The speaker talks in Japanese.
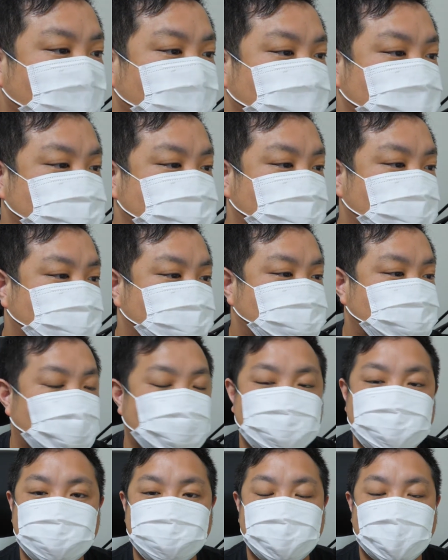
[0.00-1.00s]
まあ、それこそ
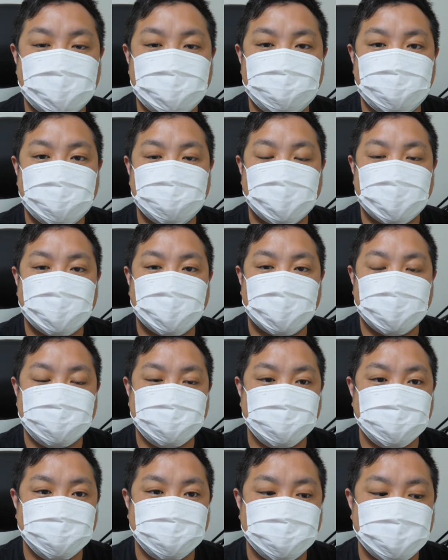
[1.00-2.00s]
発売日まであ
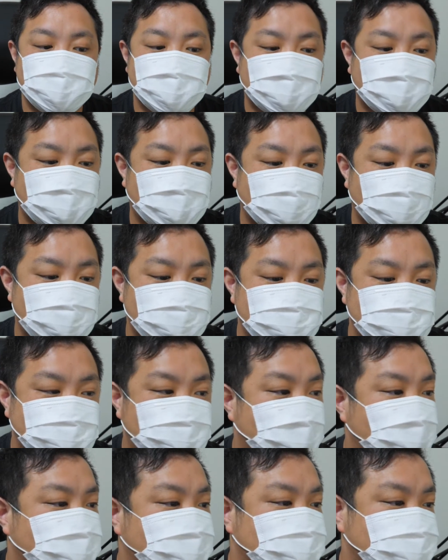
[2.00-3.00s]
といっかげつ
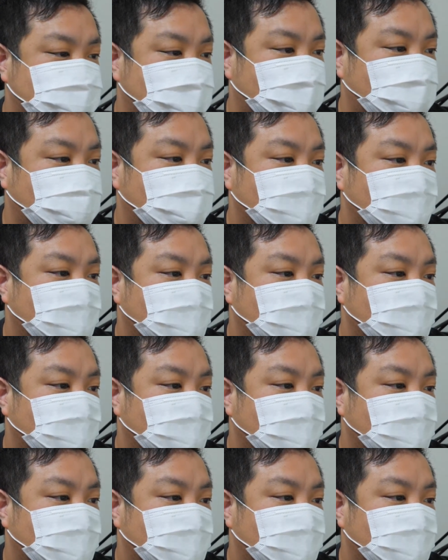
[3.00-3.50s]
ぐらいですか。